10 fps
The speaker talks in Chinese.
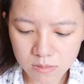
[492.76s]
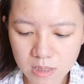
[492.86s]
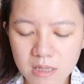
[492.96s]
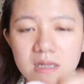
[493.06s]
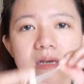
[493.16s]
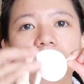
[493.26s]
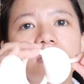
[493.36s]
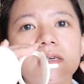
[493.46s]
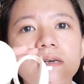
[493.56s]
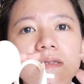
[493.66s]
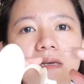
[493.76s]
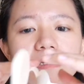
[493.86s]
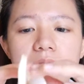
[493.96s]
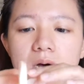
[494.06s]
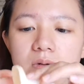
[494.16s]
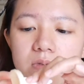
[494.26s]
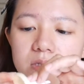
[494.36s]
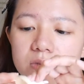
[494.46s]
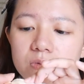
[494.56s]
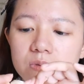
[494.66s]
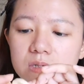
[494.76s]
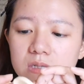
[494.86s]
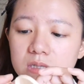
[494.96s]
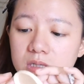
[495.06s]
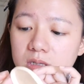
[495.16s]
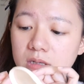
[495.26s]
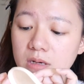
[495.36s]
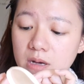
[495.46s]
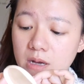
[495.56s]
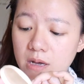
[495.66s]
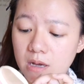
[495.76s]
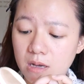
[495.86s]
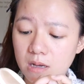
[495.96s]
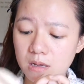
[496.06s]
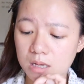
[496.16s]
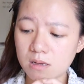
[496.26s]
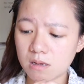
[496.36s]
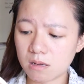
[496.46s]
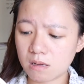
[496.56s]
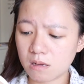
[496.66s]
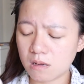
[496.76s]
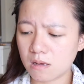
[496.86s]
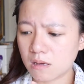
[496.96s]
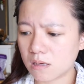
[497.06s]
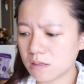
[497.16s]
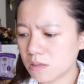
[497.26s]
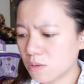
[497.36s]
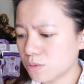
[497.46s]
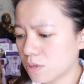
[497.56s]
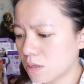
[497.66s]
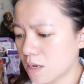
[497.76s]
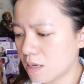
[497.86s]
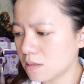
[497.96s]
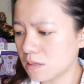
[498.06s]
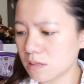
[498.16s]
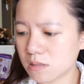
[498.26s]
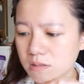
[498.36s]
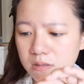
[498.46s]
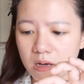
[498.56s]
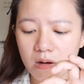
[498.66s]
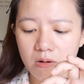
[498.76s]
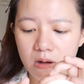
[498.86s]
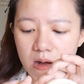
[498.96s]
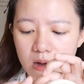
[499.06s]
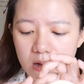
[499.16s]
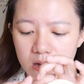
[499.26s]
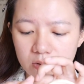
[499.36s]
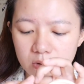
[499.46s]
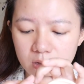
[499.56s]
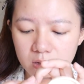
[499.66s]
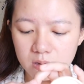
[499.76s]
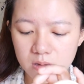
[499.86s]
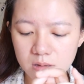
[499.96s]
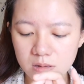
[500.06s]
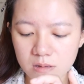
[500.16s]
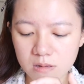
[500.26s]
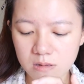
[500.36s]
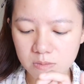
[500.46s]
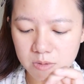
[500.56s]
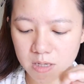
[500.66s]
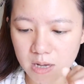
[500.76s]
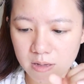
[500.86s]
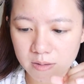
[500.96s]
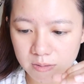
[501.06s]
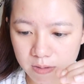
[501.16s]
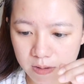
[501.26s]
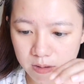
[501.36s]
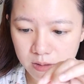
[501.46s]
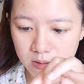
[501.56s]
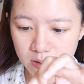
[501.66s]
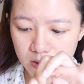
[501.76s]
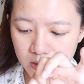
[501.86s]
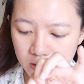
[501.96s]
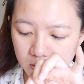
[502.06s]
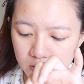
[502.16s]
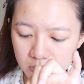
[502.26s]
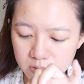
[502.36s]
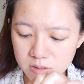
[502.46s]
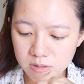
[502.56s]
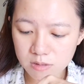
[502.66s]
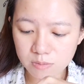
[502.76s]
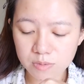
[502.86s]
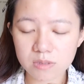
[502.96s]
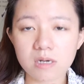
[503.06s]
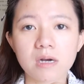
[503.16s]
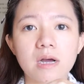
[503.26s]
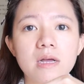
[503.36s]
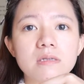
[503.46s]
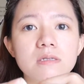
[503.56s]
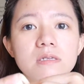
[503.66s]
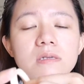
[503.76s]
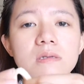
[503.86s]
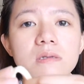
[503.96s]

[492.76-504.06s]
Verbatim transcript: 它粘整个粘超级无敌紧的哎，而且我觉得它这个胶啊有点怎么讲，好像会撕的不是很干净，